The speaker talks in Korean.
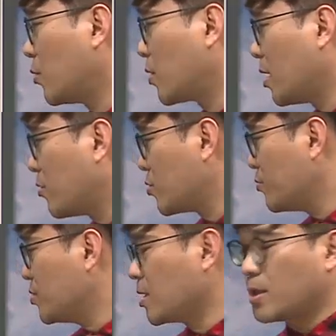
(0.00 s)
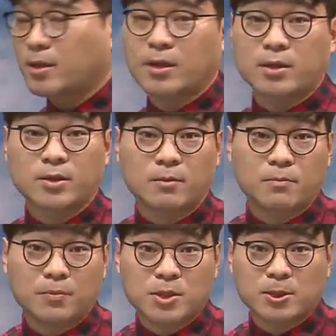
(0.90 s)
독해하고 좀 문제를 해결하는 이런
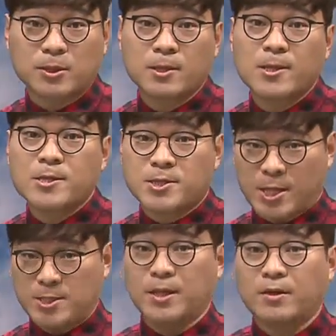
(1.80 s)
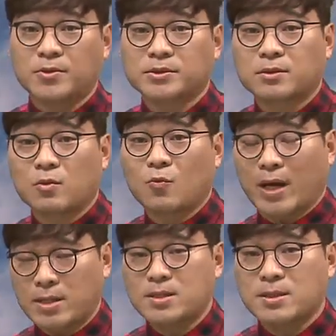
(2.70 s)
법칙을 자신의 것으로
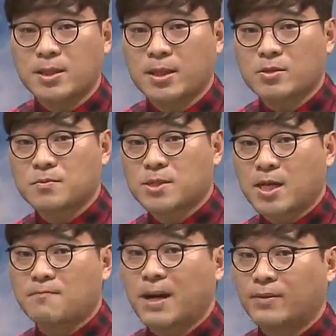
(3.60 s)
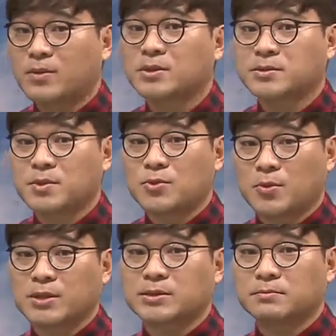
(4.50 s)
완전하게 좀 잘 만들었으면
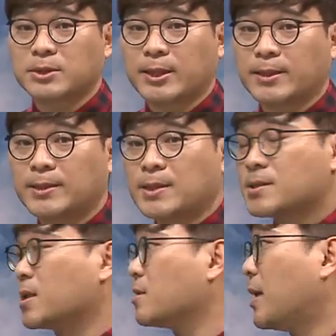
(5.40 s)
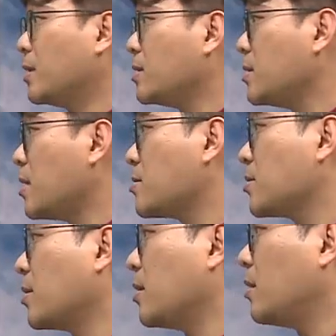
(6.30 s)
좋겠습니다. 자, 그 만드는 데
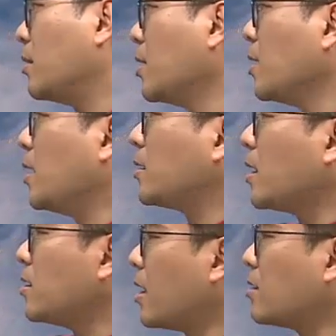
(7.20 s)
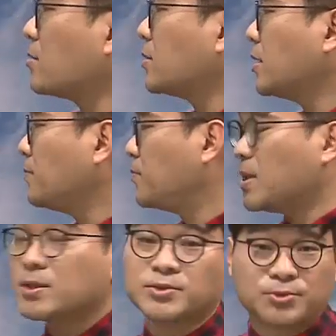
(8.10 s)
있어서요. 일단 예습은
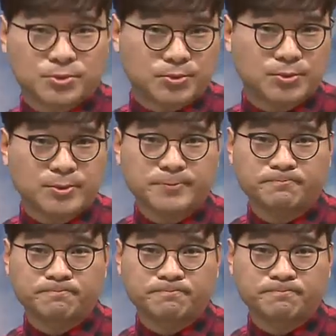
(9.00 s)
필수.